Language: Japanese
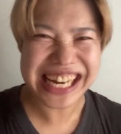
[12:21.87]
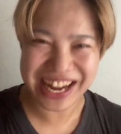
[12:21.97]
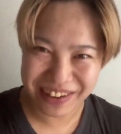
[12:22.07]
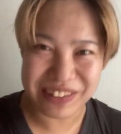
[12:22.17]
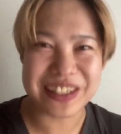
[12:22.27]
い
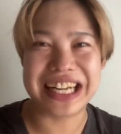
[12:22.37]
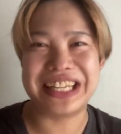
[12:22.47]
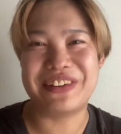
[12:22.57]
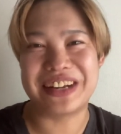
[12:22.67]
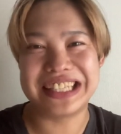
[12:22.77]
や、浮かん
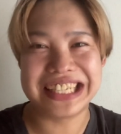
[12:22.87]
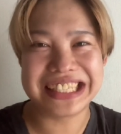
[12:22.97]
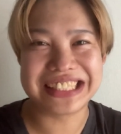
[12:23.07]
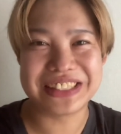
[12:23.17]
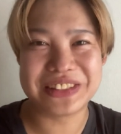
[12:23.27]
でよかったで
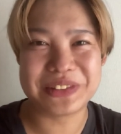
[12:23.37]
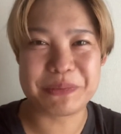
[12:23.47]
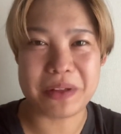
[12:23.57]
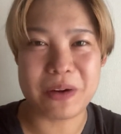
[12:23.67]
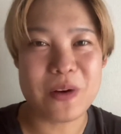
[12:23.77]
す。
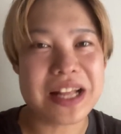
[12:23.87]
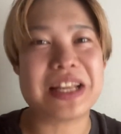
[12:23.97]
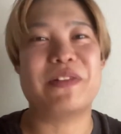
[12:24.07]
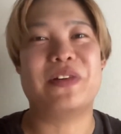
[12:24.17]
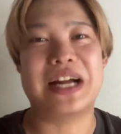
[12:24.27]
ご飯
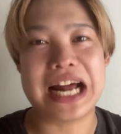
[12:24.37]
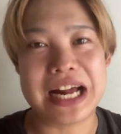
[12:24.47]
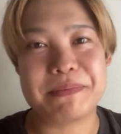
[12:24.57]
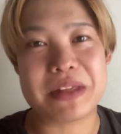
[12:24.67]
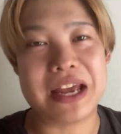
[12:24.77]
食べようか
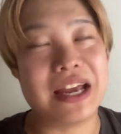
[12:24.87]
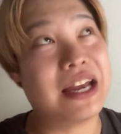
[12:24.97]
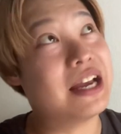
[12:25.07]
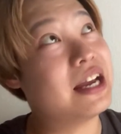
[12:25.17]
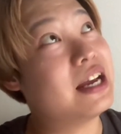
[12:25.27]
な。
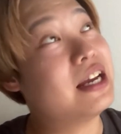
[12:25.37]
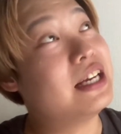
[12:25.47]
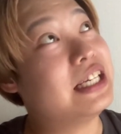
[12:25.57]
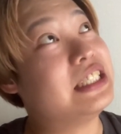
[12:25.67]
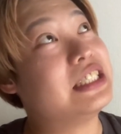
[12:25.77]

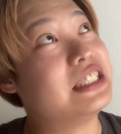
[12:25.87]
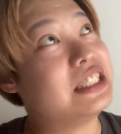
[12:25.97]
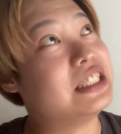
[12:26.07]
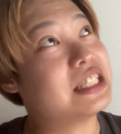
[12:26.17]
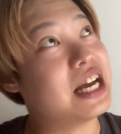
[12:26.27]
えー、1、
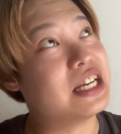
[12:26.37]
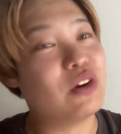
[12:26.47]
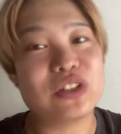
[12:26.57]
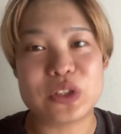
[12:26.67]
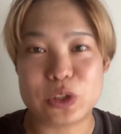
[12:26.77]
2、3、
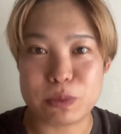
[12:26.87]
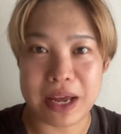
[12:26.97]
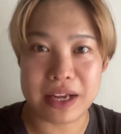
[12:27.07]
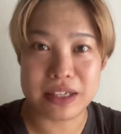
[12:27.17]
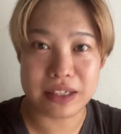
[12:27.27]
4食
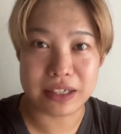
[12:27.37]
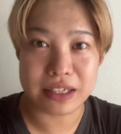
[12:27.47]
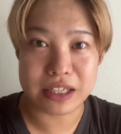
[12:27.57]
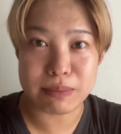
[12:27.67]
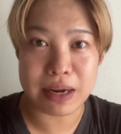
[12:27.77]
目。
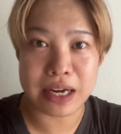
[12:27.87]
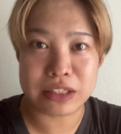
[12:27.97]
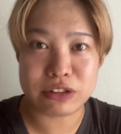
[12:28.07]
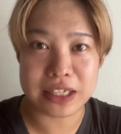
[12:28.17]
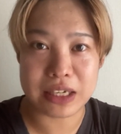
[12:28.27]
今、
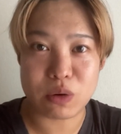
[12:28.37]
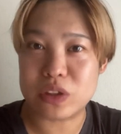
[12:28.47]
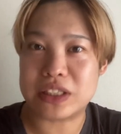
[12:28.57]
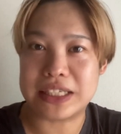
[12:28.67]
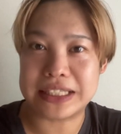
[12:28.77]
夕方5
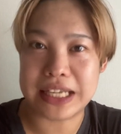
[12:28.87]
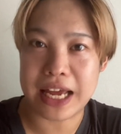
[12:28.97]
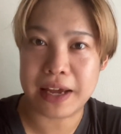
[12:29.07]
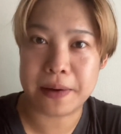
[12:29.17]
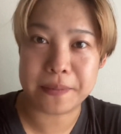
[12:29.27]
時ですね。